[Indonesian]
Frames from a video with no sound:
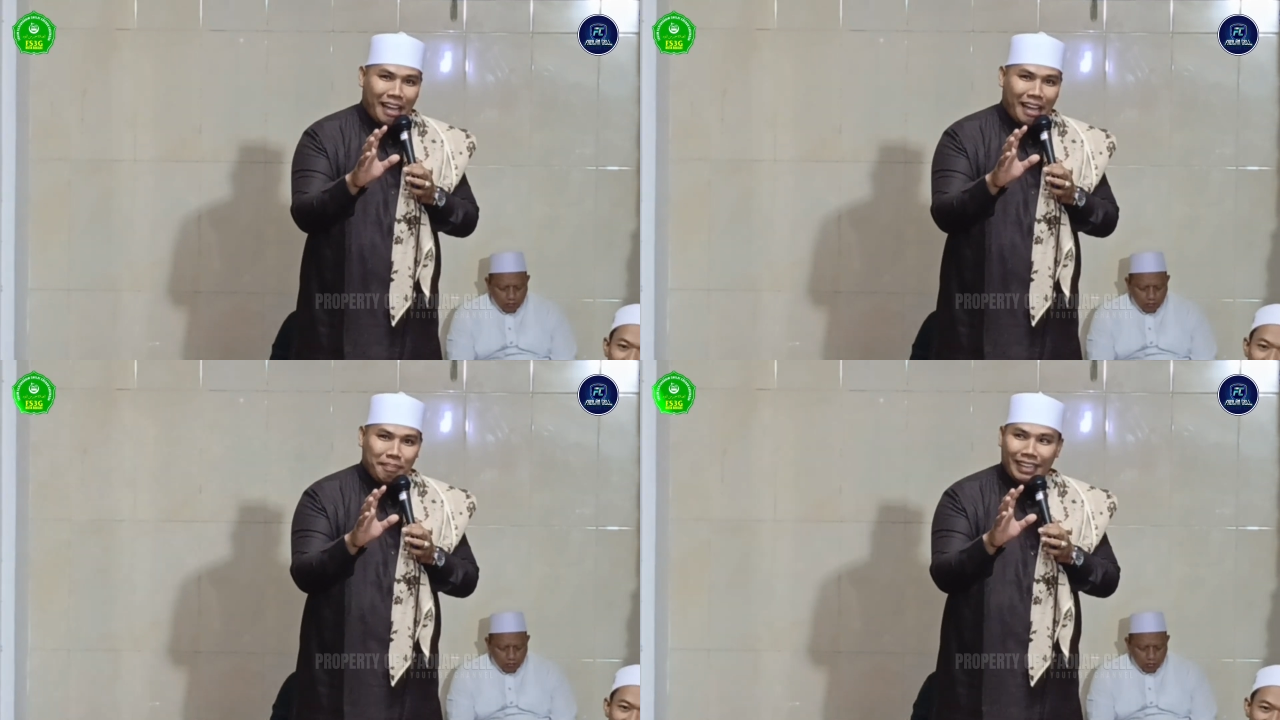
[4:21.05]

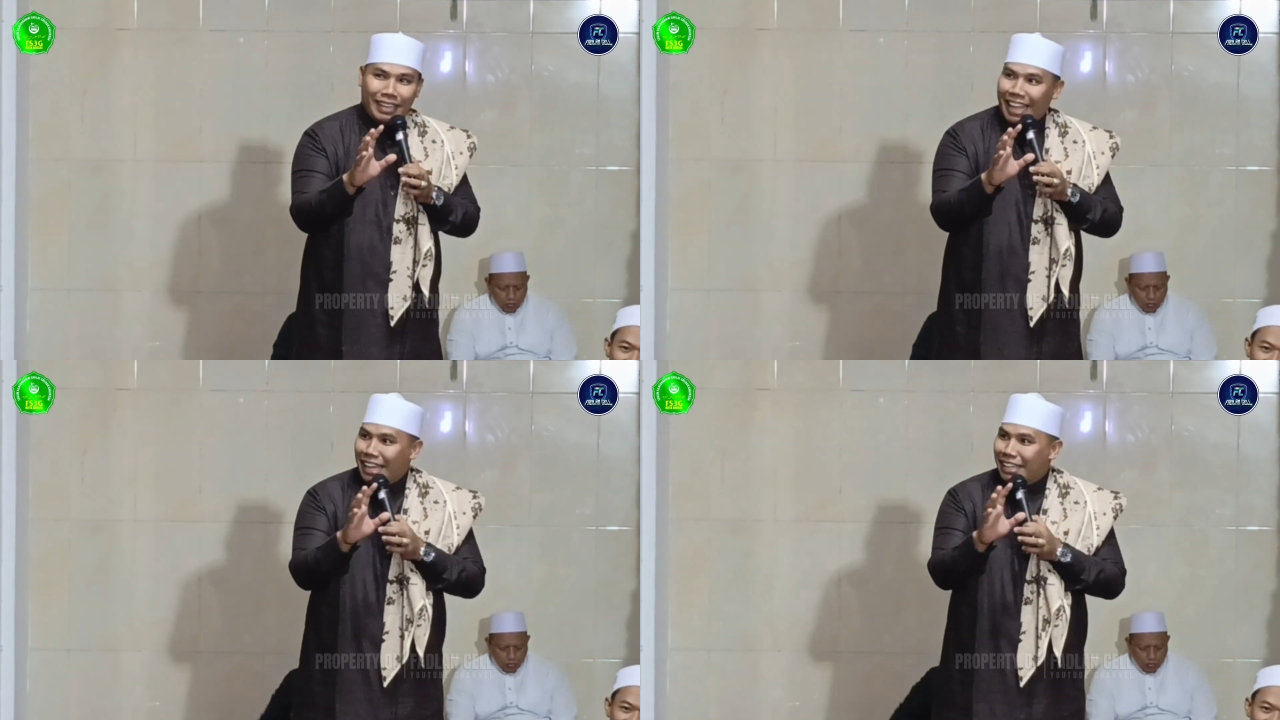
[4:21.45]
apaan
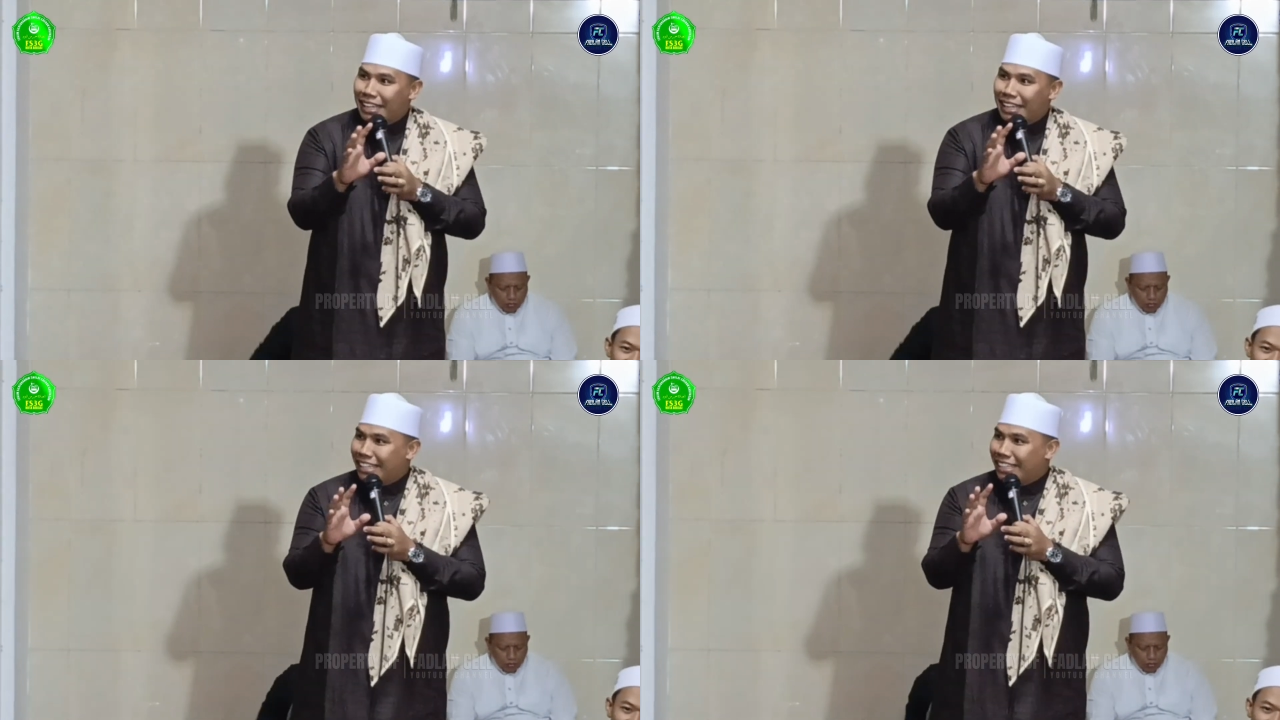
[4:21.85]
ya
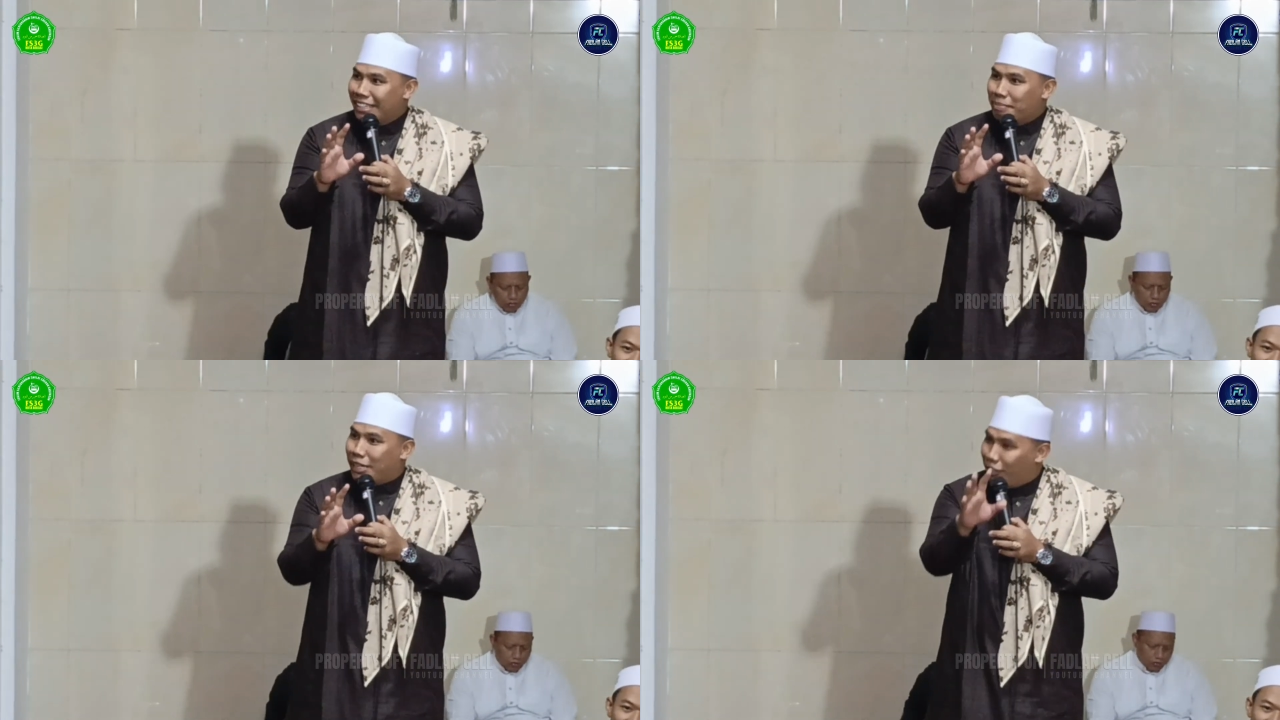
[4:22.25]

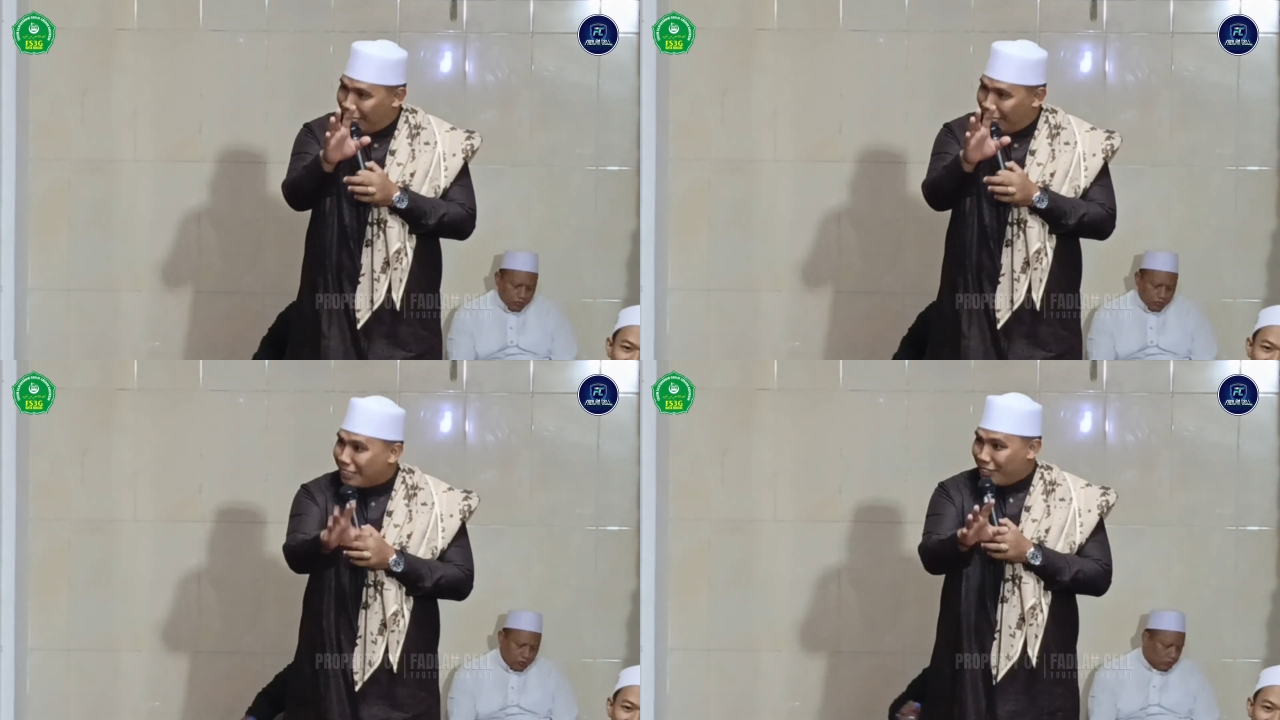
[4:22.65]
begitu
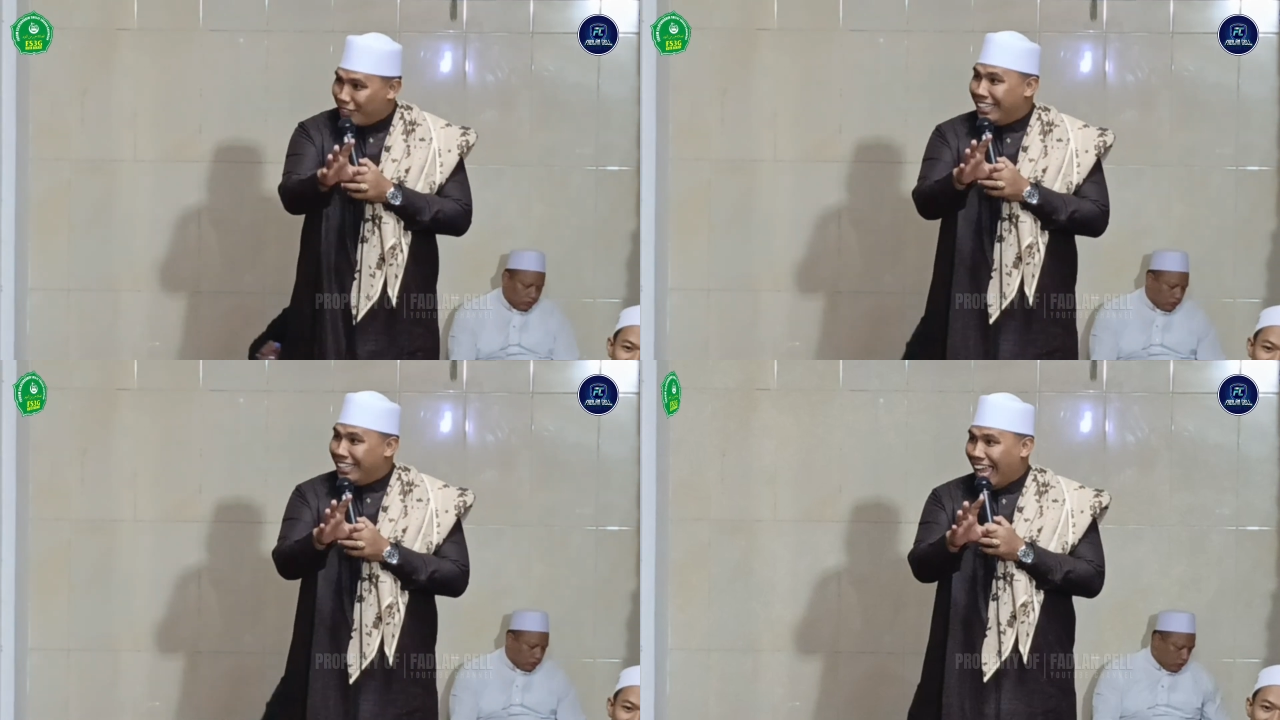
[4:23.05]
jejak
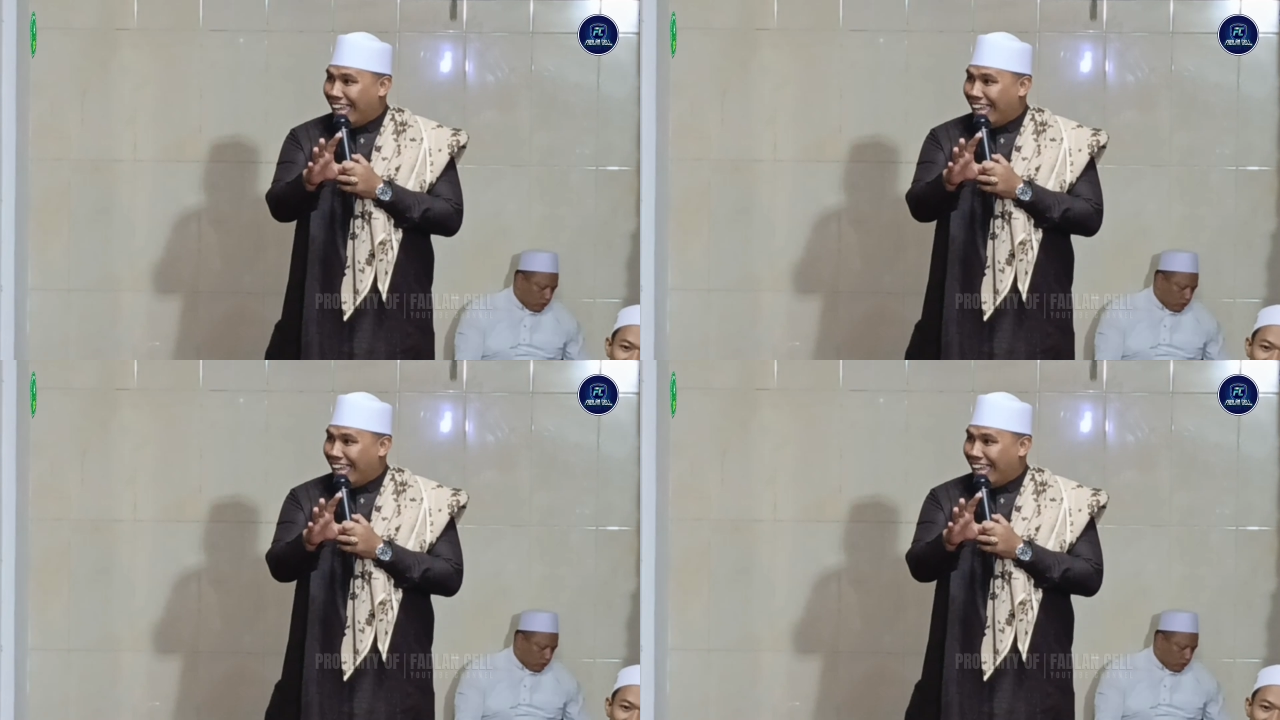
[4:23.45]
spiritual ya